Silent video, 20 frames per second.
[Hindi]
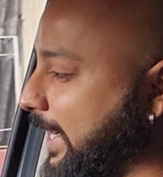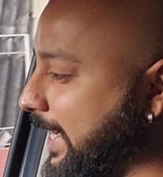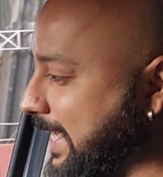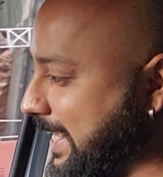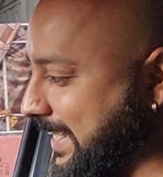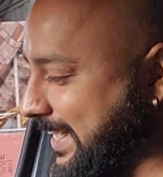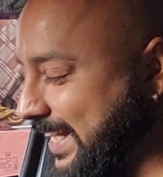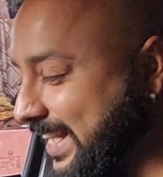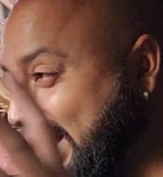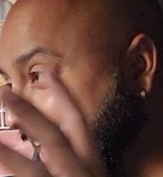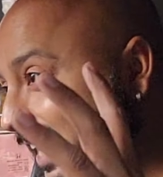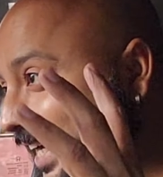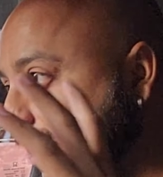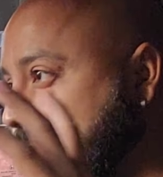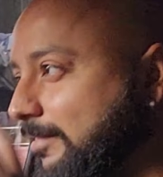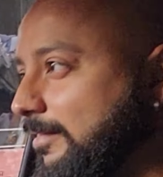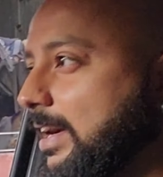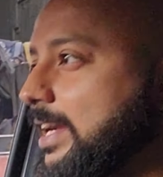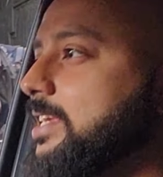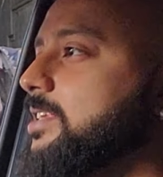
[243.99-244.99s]

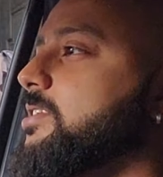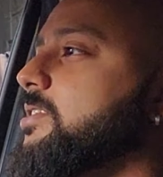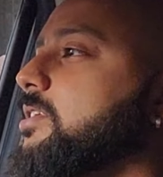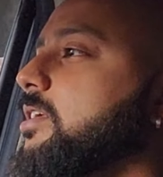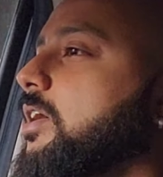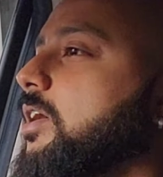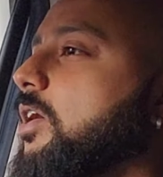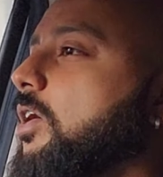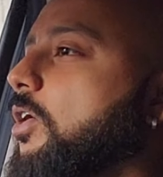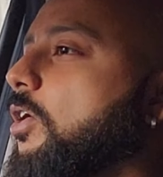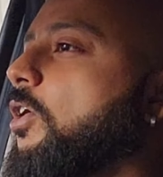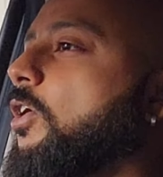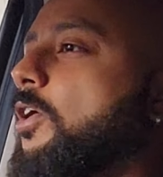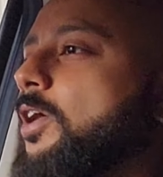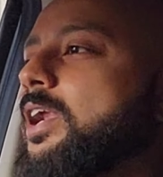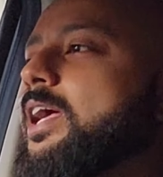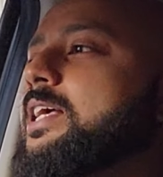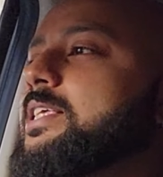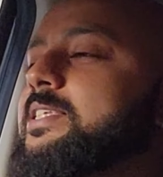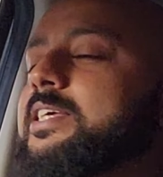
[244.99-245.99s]
इंटीरियर वाइज
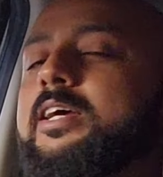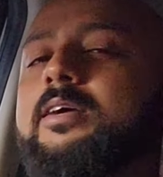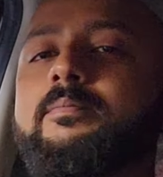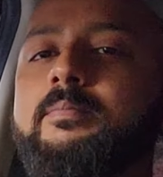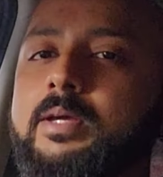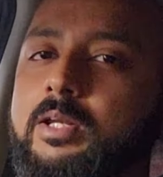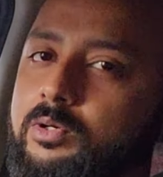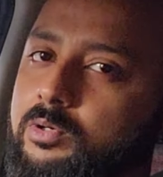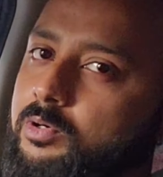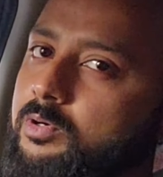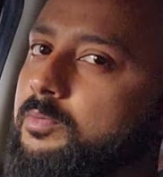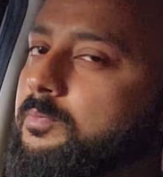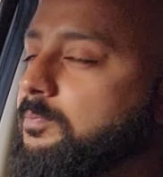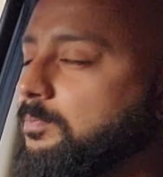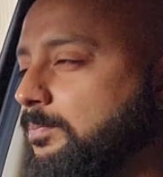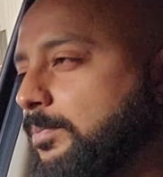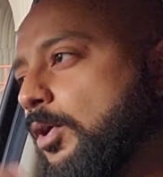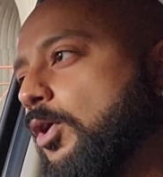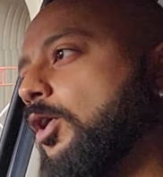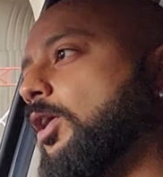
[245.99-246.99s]
और से मेरे को
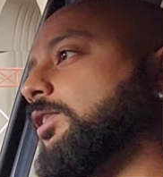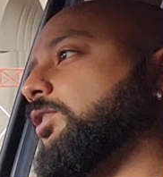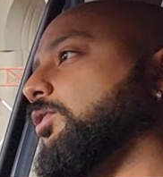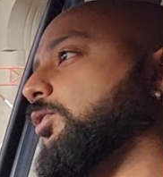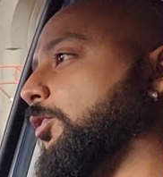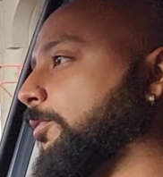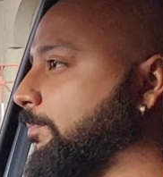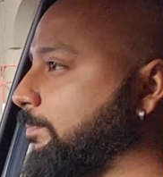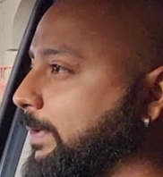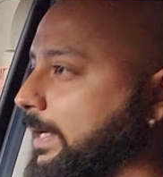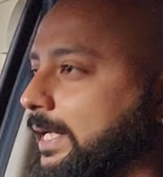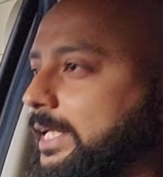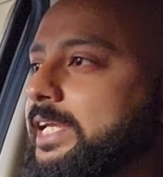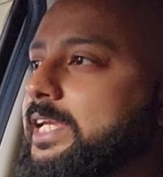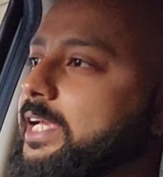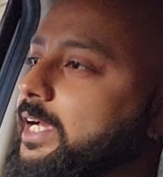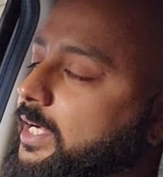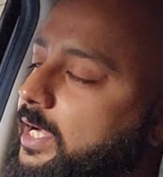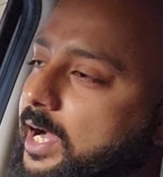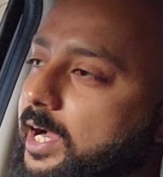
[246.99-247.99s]
बहुत ऊपर
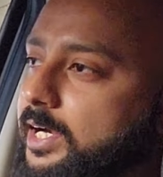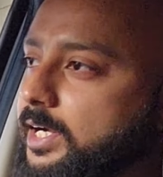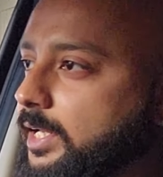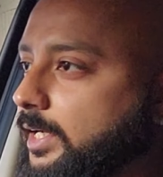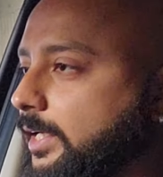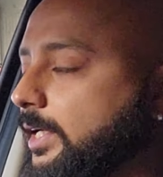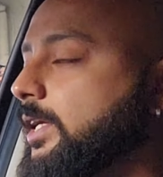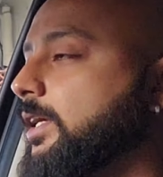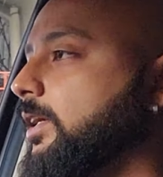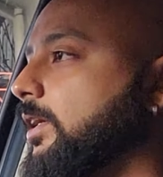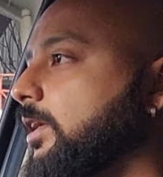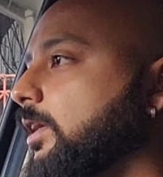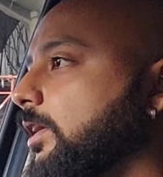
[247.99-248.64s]
की ये कार लगी